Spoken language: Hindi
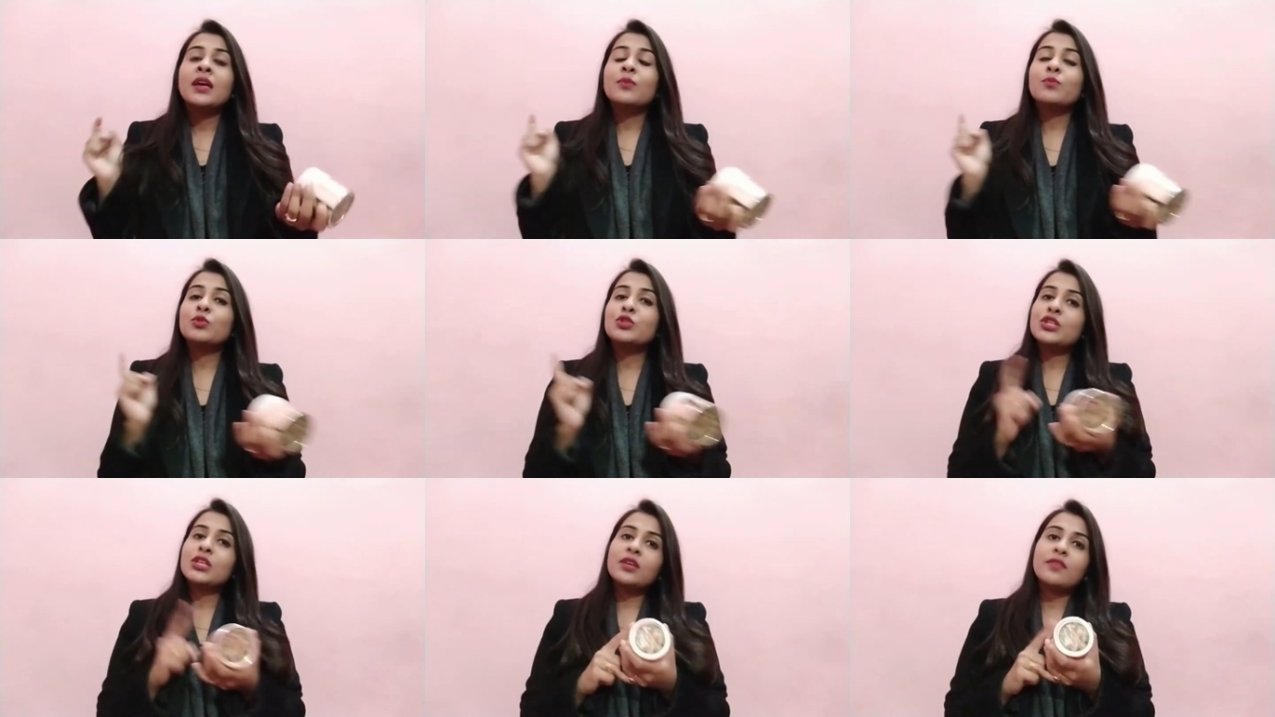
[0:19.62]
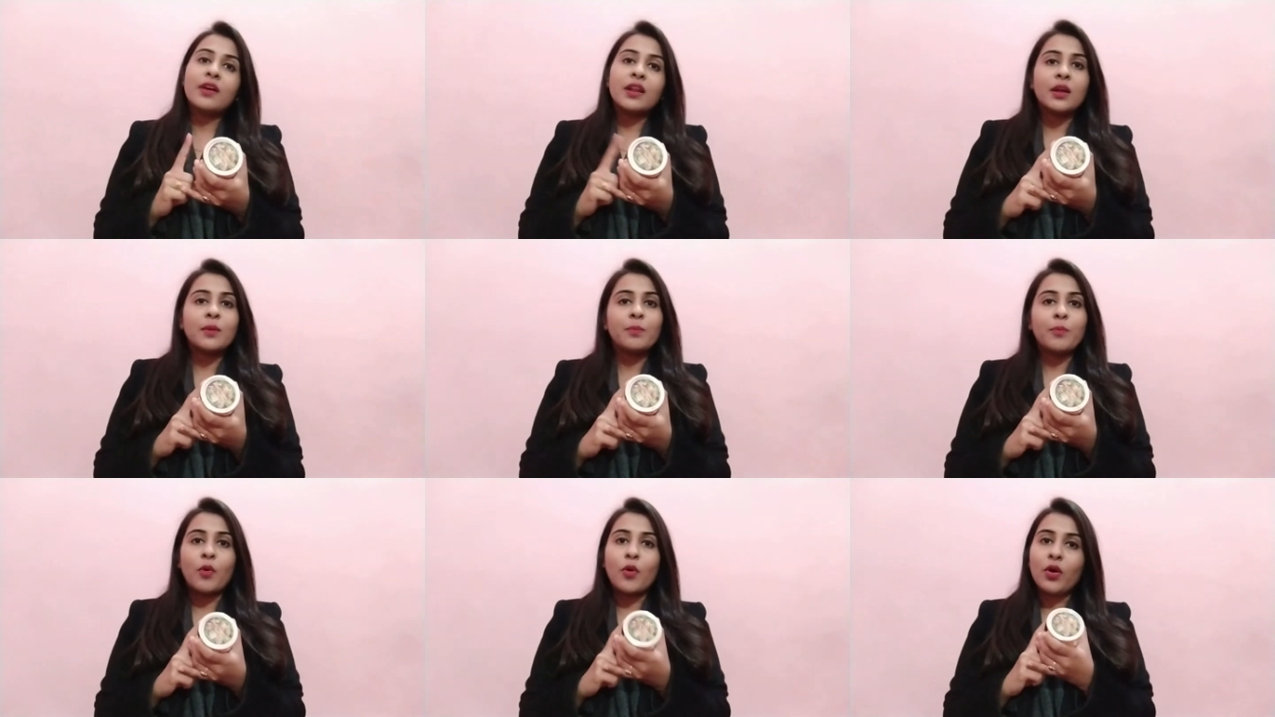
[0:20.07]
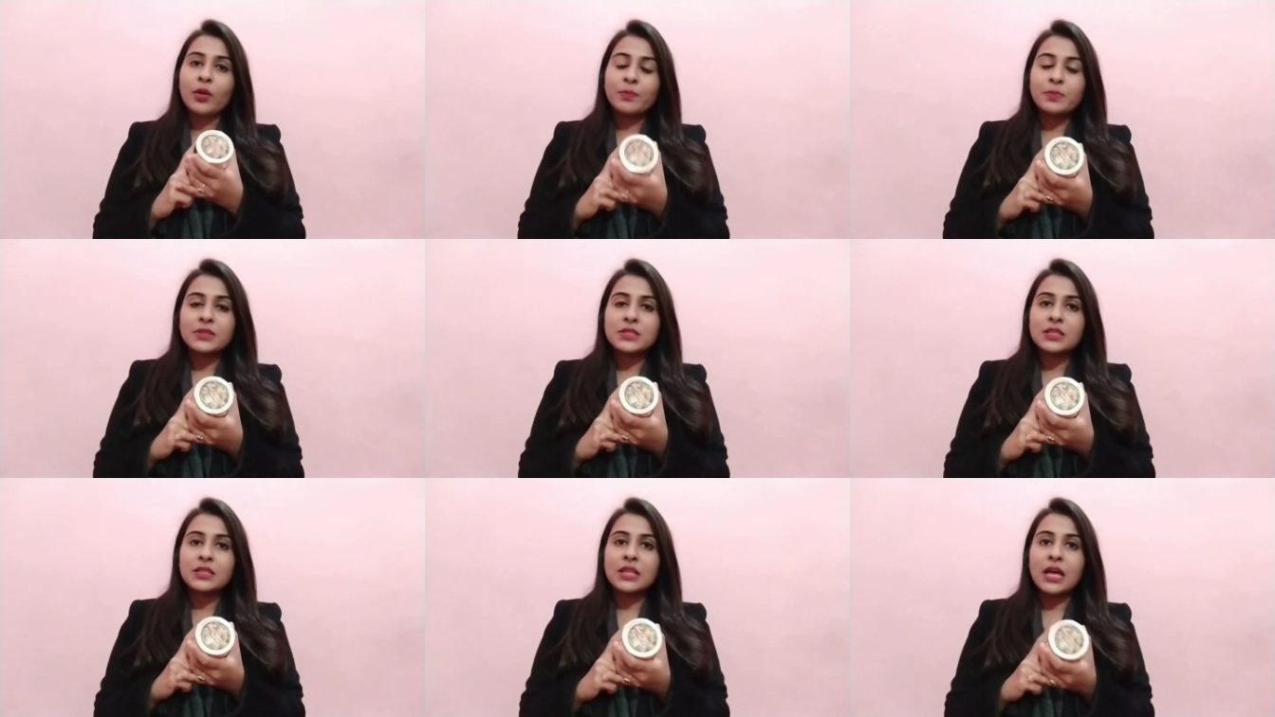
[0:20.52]
मुझे ये वाला बहुत
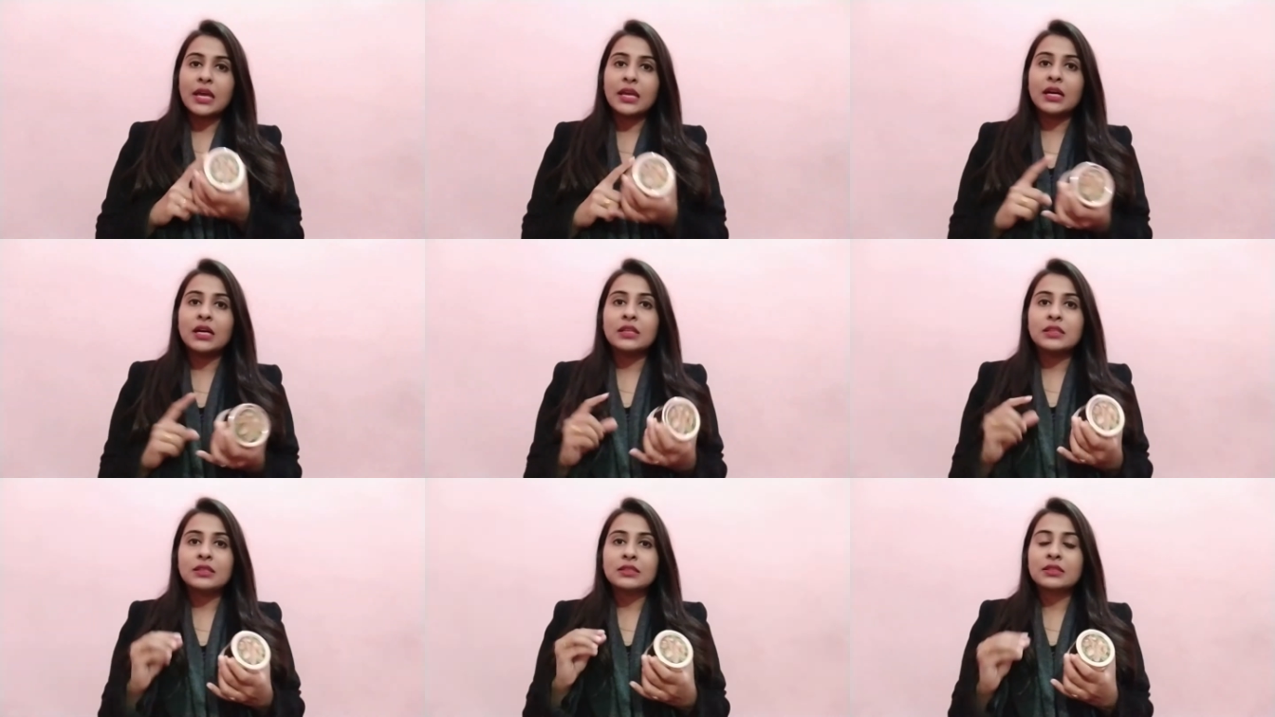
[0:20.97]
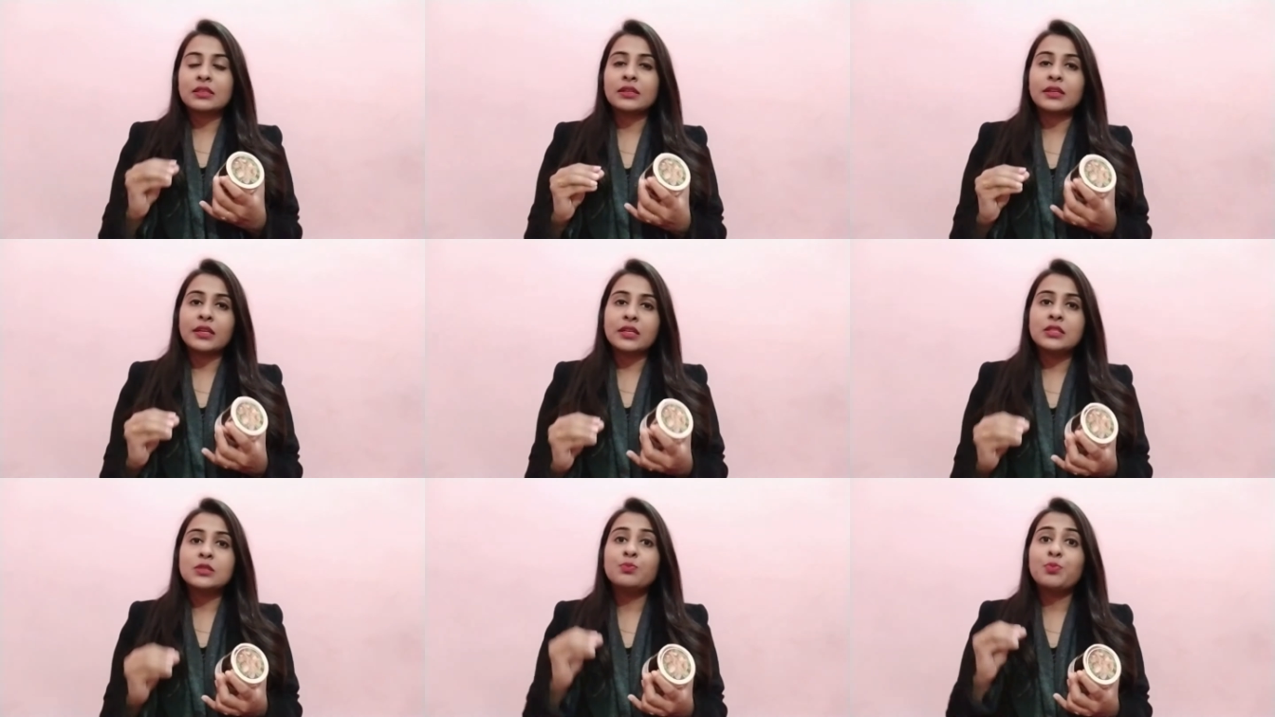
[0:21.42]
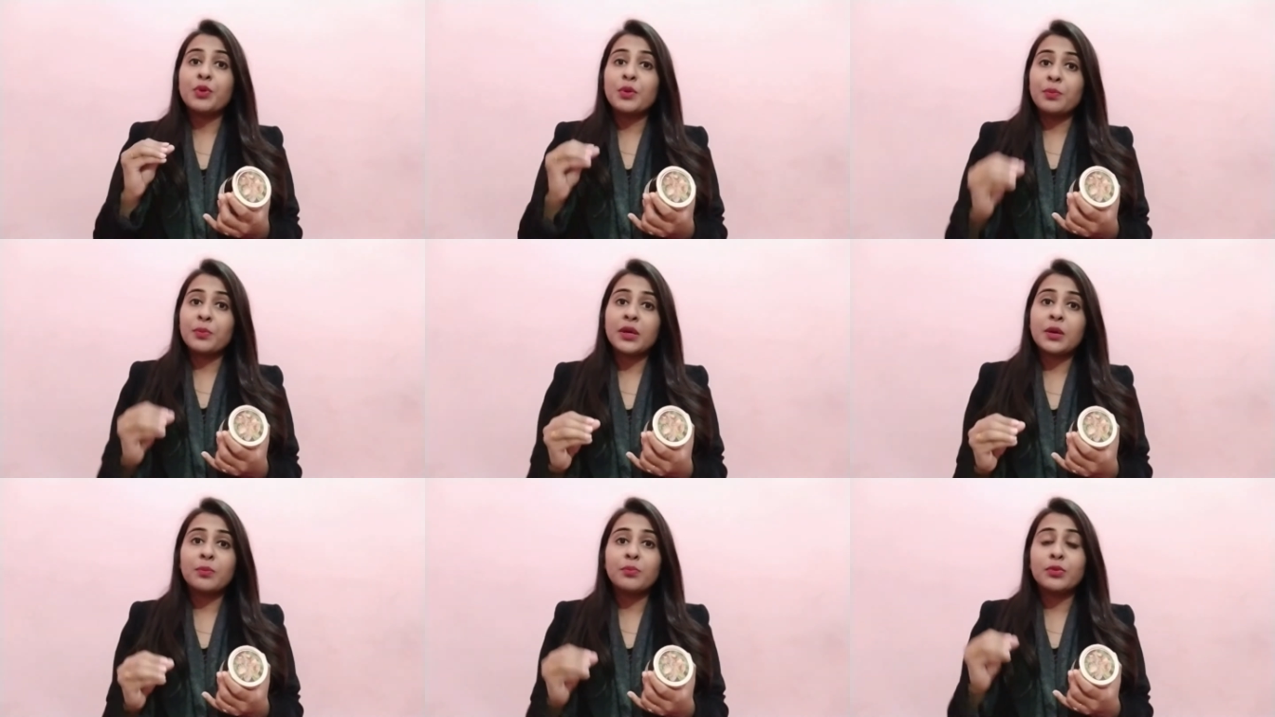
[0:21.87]
पसंद आया दिस कंटेन्स
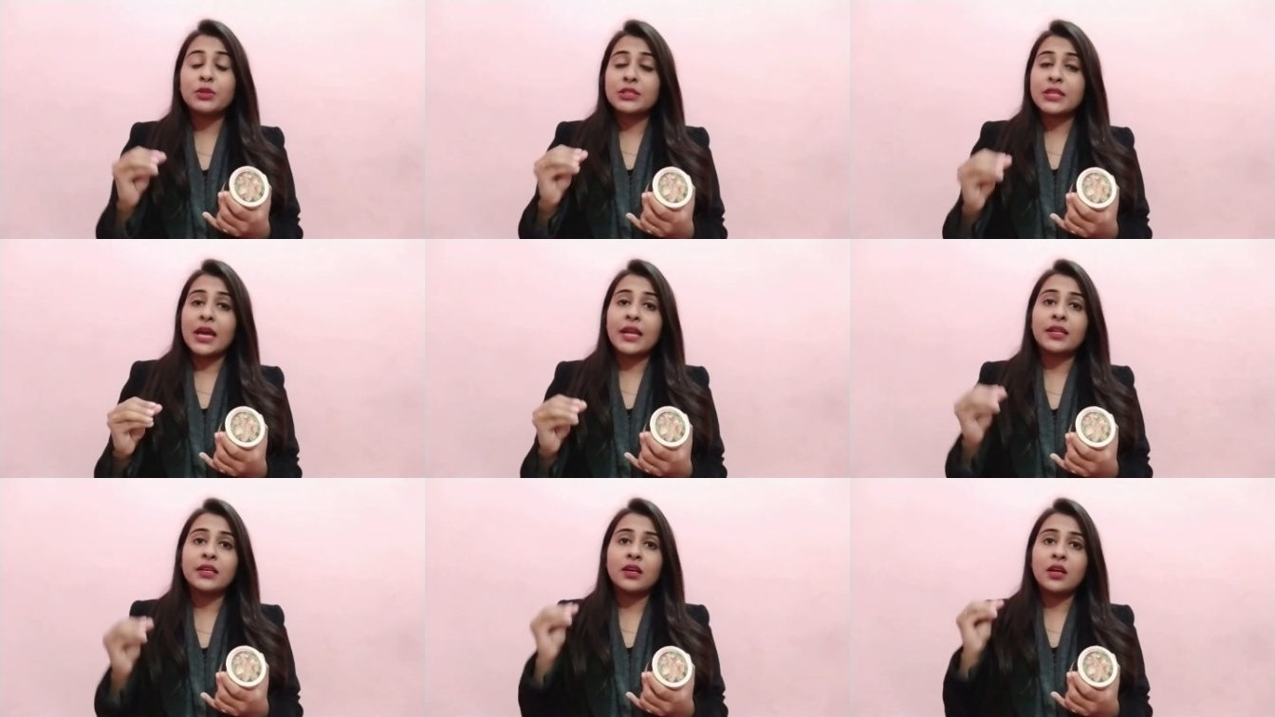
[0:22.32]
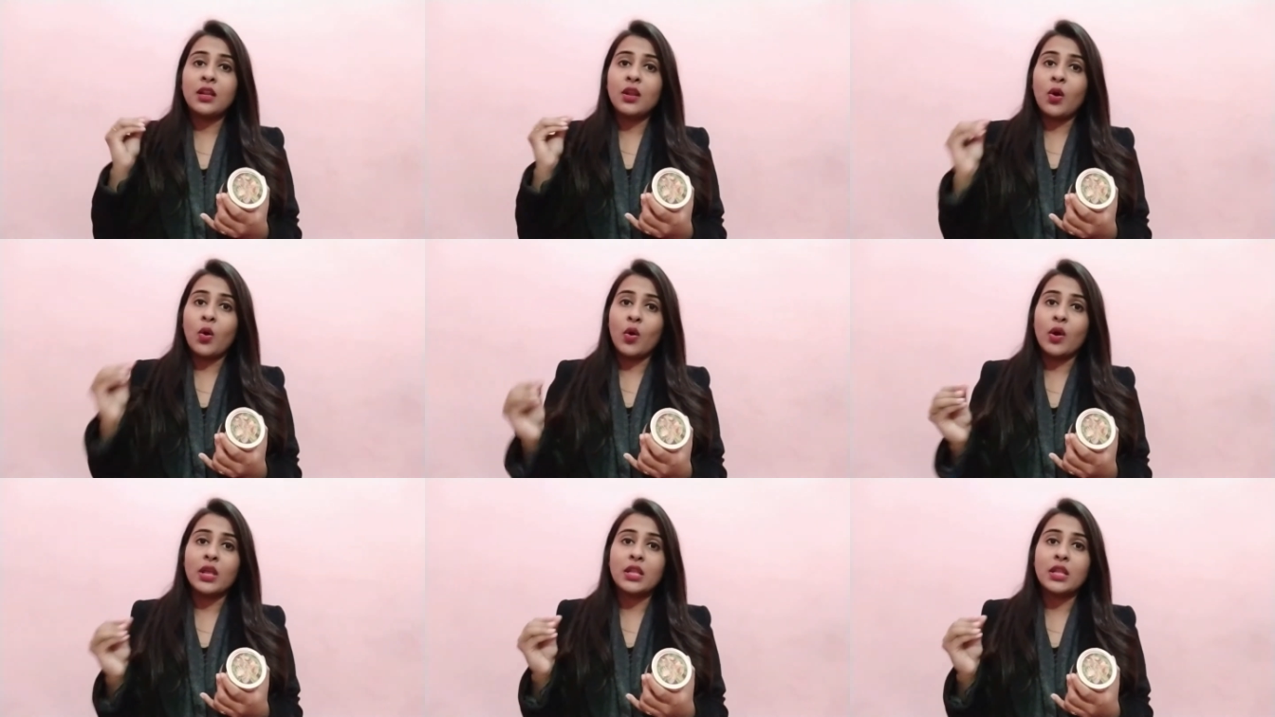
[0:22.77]
प्रीमियम बोटेनिकल